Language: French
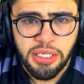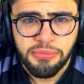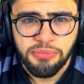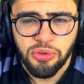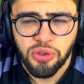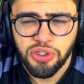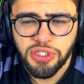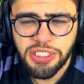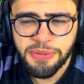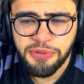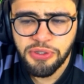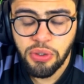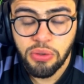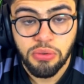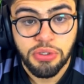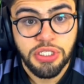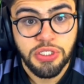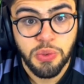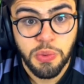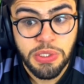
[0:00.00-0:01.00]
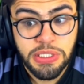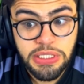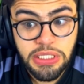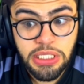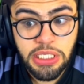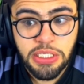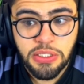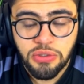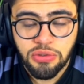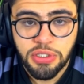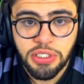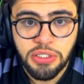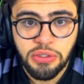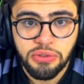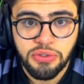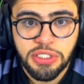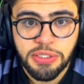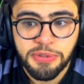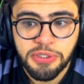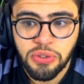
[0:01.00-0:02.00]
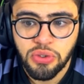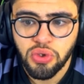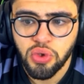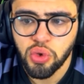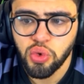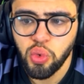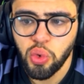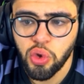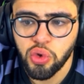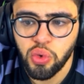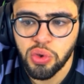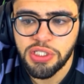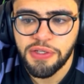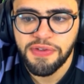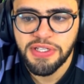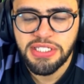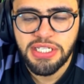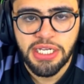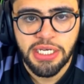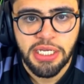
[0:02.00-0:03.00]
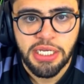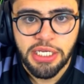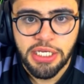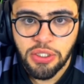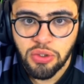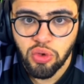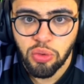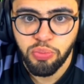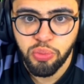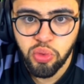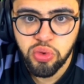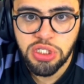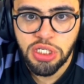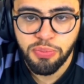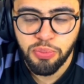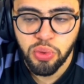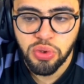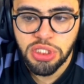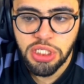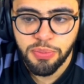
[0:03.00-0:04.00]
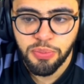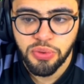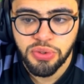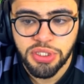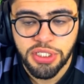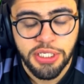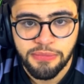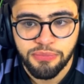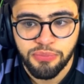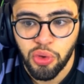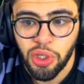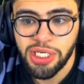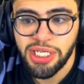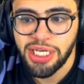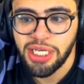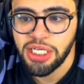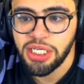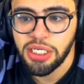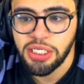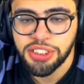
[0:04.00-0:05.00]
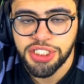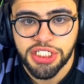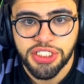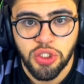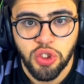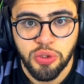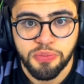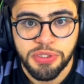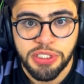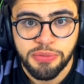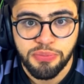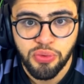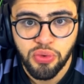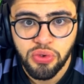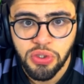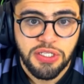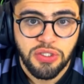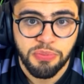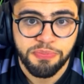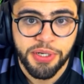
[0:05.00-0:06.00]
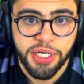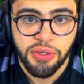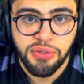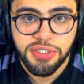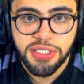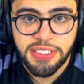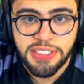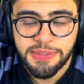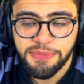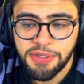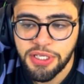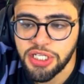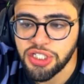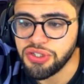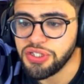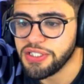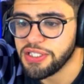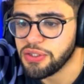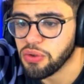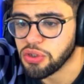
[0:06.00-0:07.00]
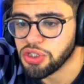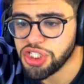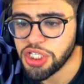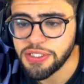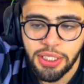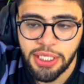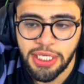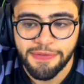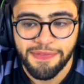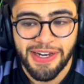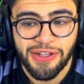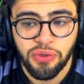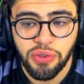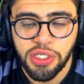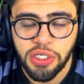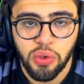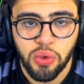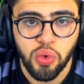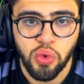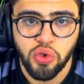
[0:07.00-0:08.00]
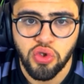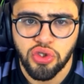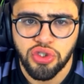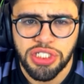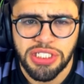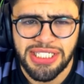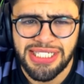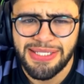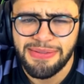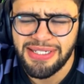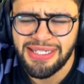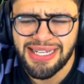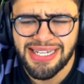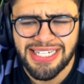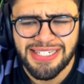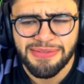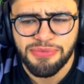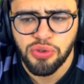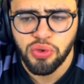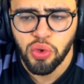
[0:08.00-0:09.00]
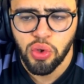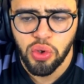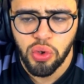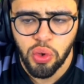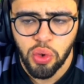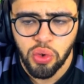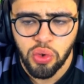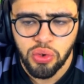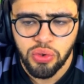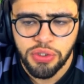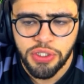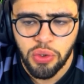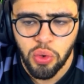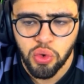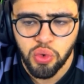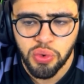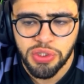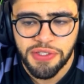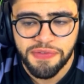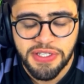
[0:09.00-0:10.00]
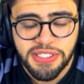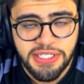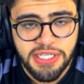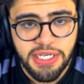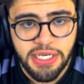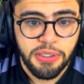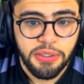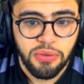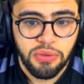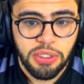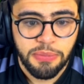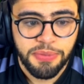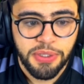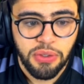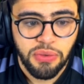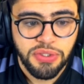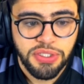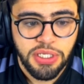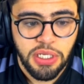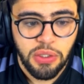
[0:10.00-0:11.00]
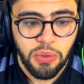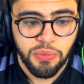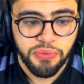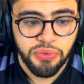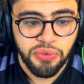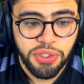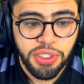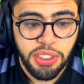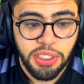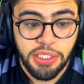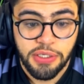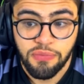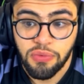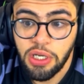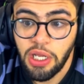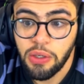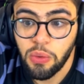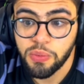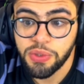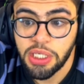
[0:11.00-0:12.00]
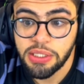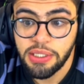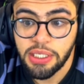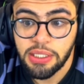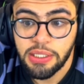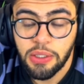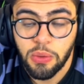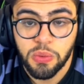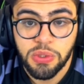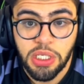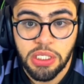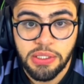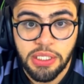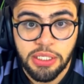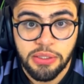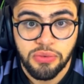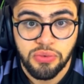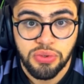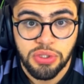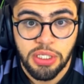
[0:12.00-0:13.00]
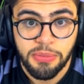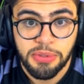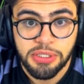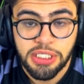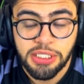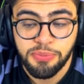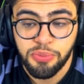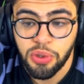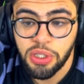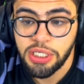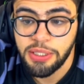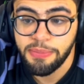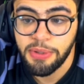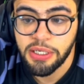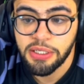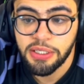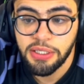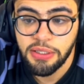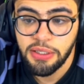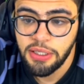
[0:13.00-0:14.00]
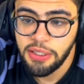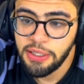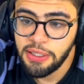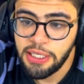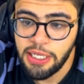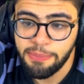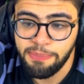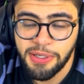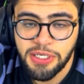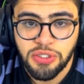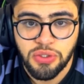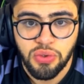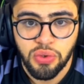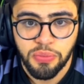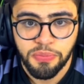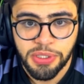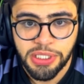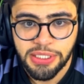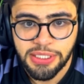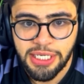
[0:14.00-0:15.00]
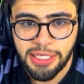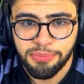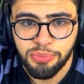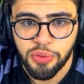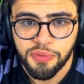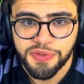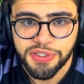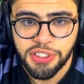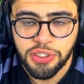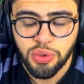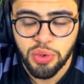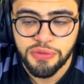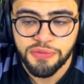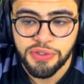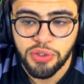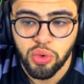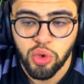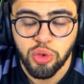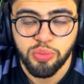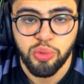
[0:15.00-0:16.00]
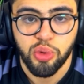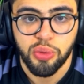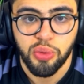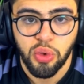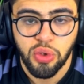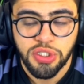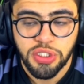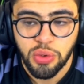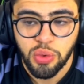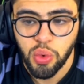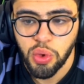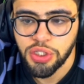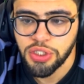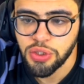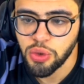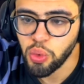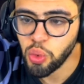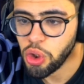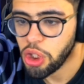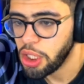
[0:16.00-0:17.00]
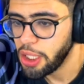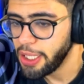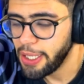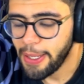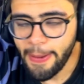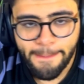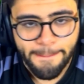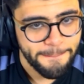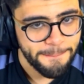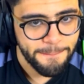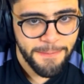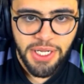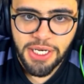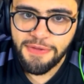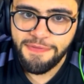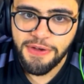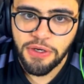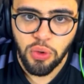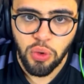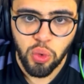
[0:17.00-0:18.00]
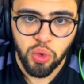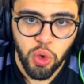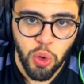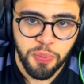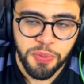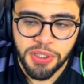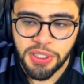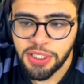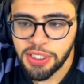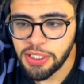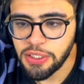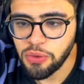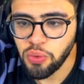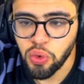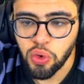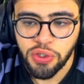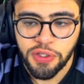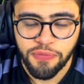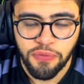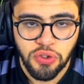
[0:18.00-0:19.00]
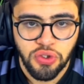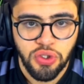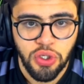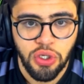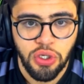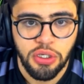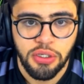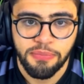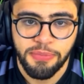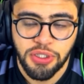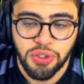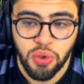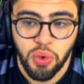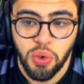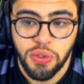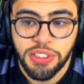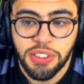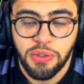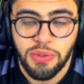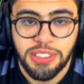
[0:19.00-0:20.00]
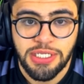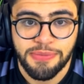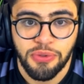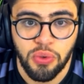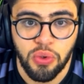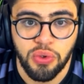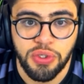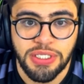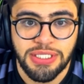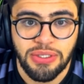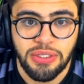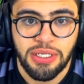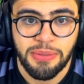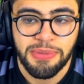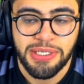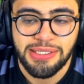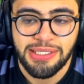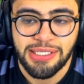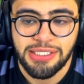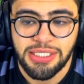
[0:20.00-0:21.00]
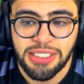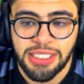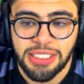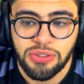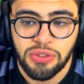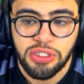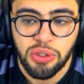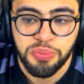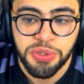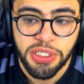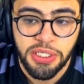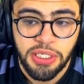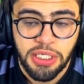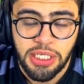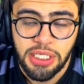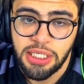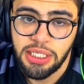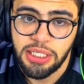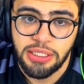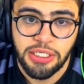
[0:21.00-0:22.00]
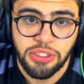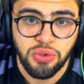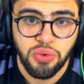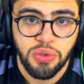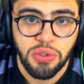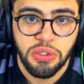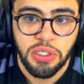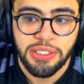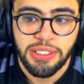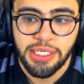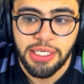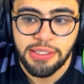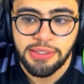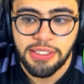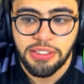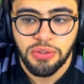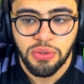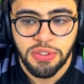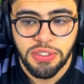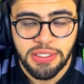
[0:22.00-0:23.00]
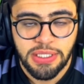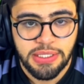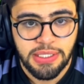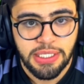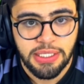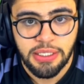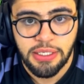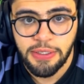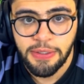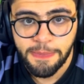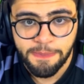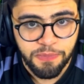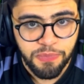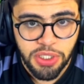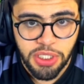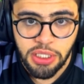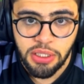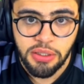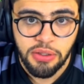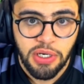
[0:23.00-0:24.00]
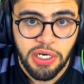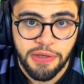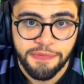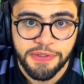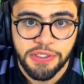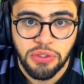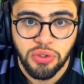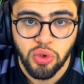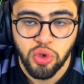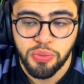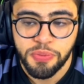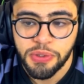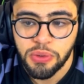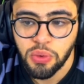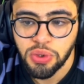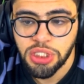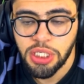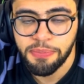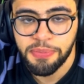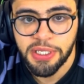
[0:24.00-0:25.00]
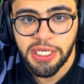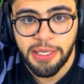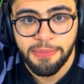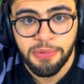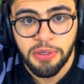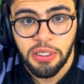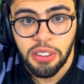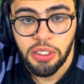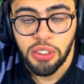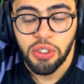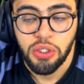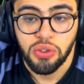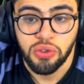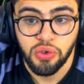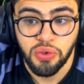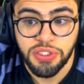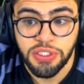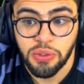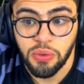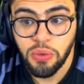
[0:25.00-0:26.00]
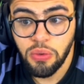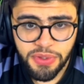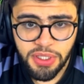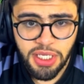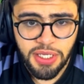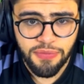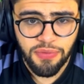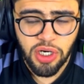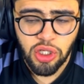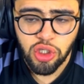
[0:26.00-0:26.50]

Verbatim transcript: en deuxième mi-temps, ils ont essayé, ils ont essayé en deuxième mi-temps, surtout au retour des vestiaires, ils ont poussé, poussé, poussé pour aller euh, chercher ce petit but, ils n'ont pas réussi les amis et je disais dans le chat qu'il fallait tenir le coup sur ces 10-15 minutes dès le retour des vestiaires Hein, on a bien réussi à les contenir. Et voilà la contre-attaque. La contre-attaque du Real Madrid pour aller marquer. La passe de Bellingham pour Vinicius. Vinicius pour Rossellou. Rossellou Magnifique le contre-pied qui tue le défenseur parce que Rossello, les amis, on connaît son habilité à tirer des deux pieds. Il a tué euh, dérêté sur cette attaque-là. Et euh, voilà, finition du pied gauche impeccable 2-0. Et voilà,